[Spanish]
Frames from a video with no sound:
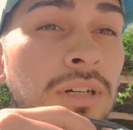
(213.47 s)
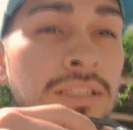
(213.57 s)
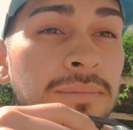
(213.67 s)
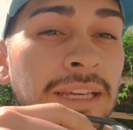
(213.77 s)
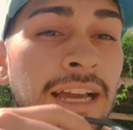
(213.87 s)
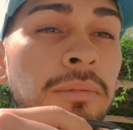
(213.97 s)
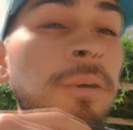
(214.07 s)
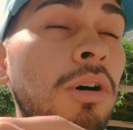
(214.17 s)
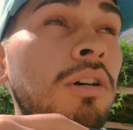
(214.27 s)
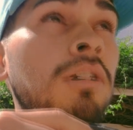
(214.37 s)
que se me
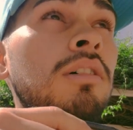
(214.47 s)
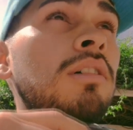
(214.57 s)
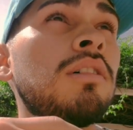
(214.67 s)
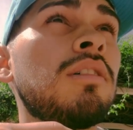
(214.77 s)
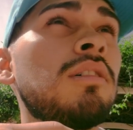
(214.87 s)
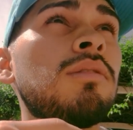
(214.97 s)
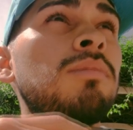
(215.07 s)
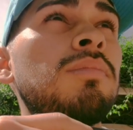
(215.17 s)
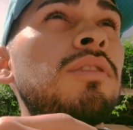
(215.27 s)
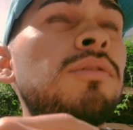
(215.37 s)
calmó.
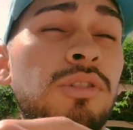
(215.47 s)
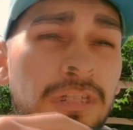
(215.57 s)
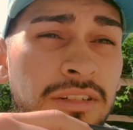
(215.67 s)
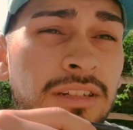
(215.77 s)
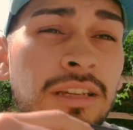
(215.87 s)
Pero fue horrible